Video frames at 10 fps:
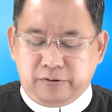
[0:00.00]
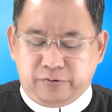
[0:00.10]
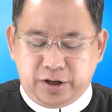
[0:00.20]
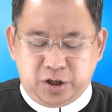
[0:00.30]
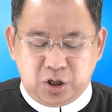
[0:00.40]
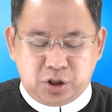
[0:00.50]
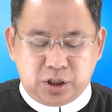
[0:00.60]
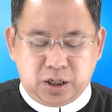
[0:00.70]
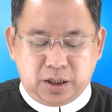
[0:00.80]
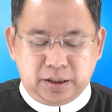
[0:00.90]
vì nước
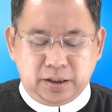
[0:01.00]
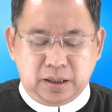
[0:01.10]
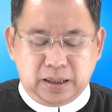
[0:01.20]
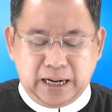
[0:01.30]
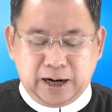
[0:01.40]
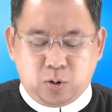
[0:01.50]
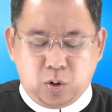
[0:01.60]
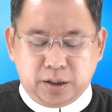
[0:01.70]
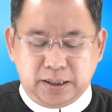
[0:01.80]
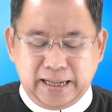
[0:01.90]
trời là
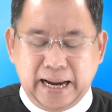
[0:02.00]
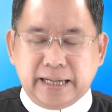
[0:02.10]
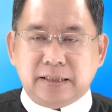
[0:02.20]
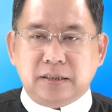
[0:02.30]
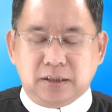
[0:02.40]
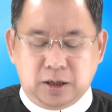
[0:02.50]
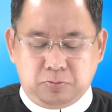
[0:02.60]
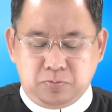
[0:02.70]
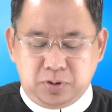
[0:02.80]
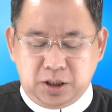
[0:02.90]
của những ai
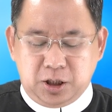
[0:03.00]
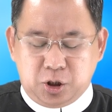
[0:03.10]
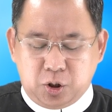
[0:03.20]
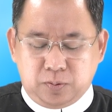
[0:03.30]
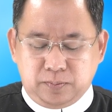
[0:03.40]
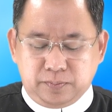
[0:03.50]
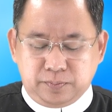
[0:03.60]
giống như chúng."